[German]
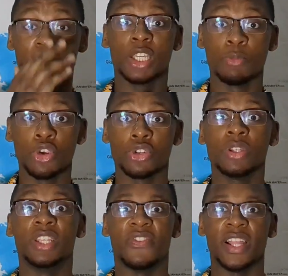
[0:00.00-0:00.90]
Ich
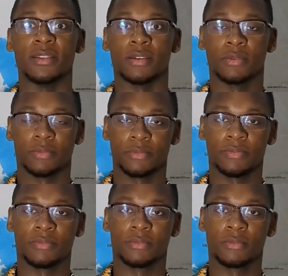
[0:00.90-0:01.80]
möchte die Welt.
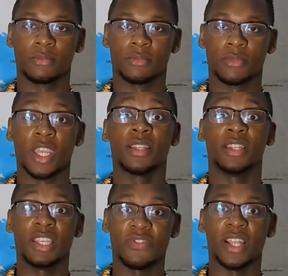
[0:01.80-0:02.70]

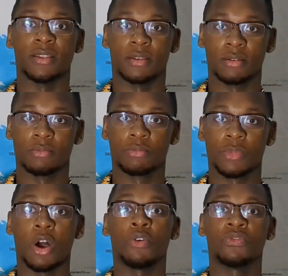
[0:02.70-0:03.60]
Die Welt,
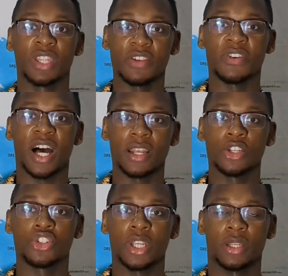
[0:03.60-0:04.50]
auf der wir
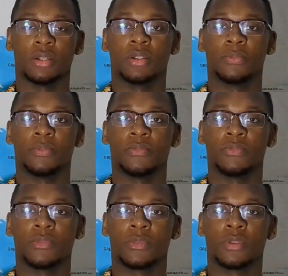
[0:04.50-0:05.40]
alle stehen.
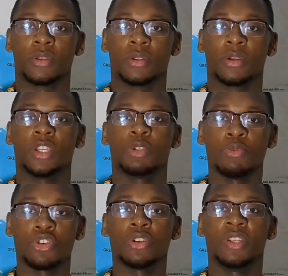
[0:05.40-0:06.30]
Ich
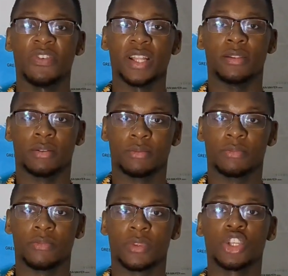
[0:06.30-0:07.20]
möchte die Welt.
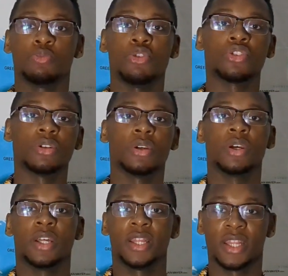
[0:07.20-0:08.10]
Ich möchte
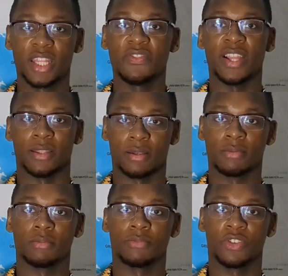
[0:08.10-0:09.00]
die Welt.
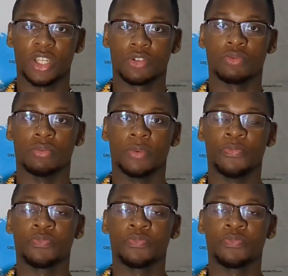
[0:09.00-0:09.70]
Verstehst du?